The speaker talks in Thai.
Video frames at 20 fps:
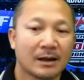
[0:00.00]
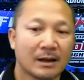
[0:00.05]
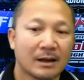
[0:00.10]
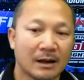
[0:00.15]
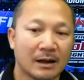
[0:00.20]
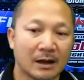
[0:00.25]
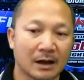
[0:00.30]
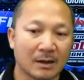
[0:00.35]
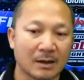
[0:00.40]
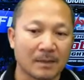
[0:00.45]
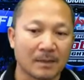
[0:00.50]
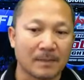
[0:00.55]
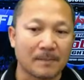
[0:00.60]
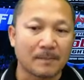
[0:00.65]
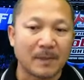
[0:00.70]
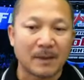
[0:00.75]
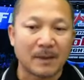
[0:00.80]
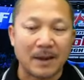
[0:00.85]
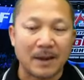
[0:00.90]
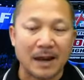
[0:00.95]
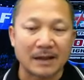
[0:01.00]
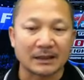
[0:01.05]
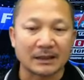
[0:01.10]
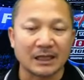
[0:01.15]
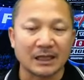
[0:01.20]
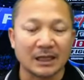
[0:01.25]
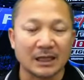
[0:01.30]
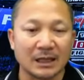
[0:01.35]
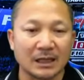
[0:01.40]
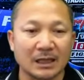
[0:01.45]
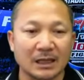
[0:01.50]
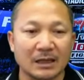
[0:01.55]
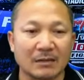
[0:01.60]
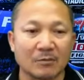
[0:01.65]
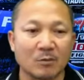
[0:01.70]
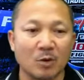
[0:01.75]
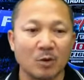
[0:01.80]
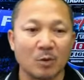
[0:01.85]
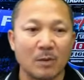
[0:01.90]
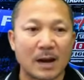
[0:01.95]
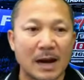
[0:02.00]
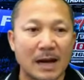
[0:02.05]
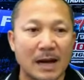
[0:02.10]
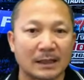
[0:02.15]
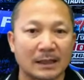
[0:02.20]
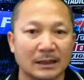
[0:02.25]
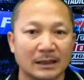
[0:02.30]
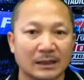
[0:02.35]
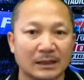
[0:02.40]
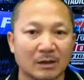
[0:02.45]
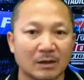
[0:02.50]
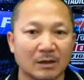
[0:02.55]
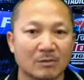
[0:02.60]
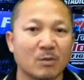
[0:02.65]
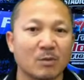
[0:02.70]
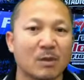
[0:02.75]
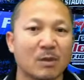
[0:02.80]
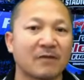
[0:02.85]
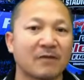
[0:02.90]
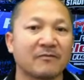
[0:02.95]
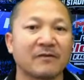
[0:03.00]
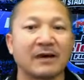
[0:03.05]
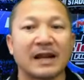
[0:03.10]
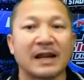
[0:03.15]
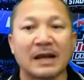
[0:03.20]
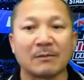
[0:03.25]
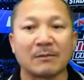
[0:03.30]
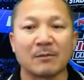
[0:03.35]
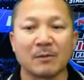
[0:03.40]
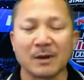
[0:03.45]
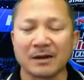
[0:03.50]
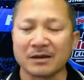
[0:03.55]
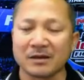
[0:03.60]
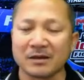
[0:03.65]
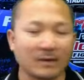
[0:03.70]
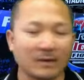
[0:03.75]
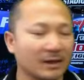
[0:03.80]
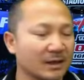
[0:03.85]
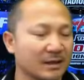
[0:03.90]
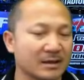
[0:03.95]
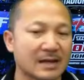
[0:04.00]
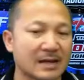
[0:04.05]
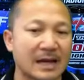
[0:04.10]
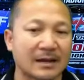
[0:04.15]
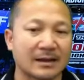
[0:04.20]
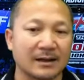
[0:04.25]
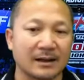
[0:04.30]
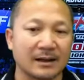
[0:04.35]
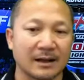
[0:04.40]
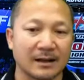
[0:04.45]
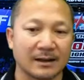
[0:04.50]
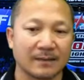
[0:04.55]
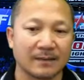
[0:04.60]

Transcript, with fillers: แล้วก็ไปพักที่หมู่บ้านเขาเรียกหมู่บ้านฝรั่งบ้านสวิตอะไรสักอย่างหนึ่งอ่ะ